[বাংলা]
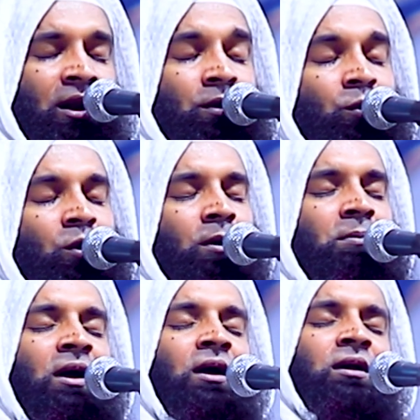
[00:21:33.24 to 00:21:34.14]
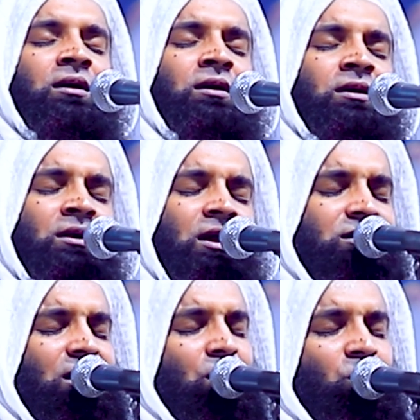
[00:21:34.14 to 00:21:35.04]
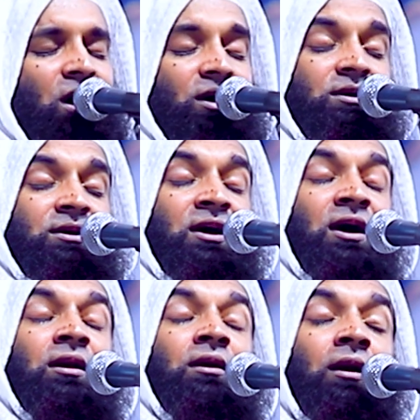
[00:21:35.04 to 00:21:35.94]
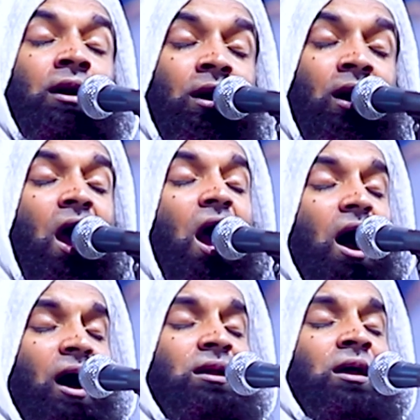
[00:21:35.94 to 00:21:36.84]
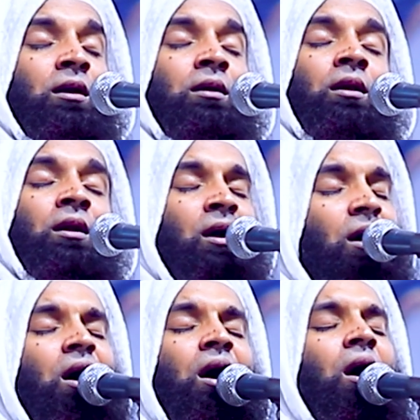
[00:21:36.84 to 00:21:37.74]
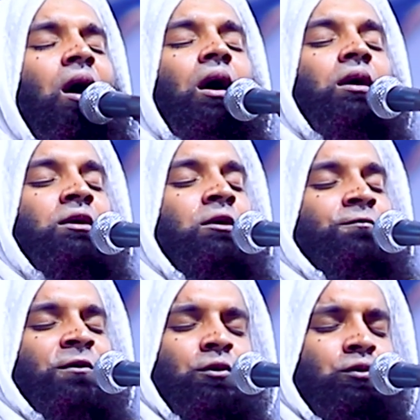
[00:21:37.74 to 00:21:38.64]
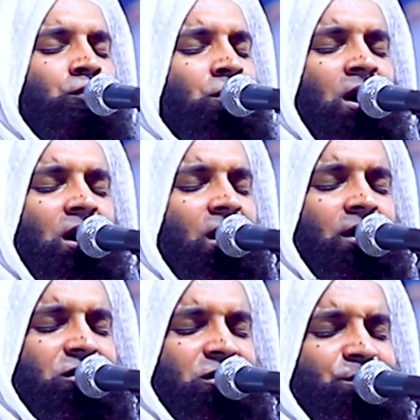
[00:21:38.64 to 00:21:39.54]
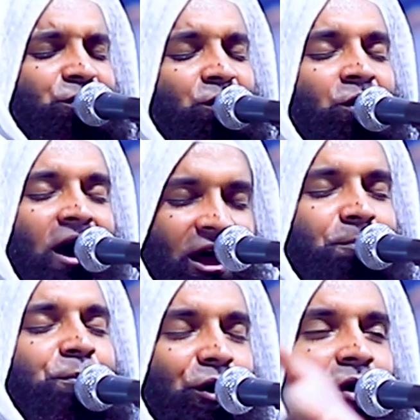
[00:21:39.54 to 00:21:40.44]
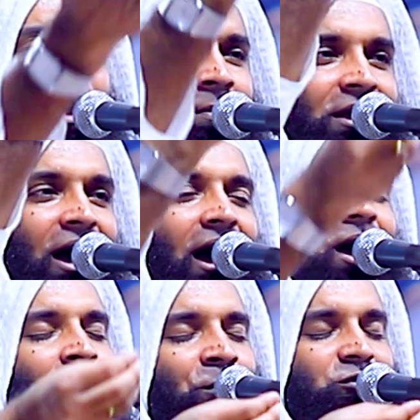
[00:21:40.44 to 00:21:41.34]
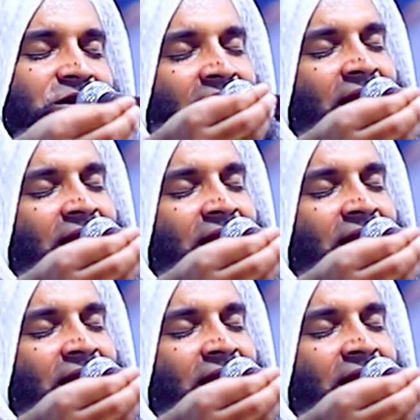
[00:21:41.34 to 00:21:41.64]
বলেন ওয়ামাইয়া তাওয়াক্কাল আলাল্লাহি ফাহুয়া হাসবু আরে পড়ো না মিয়া মুখটা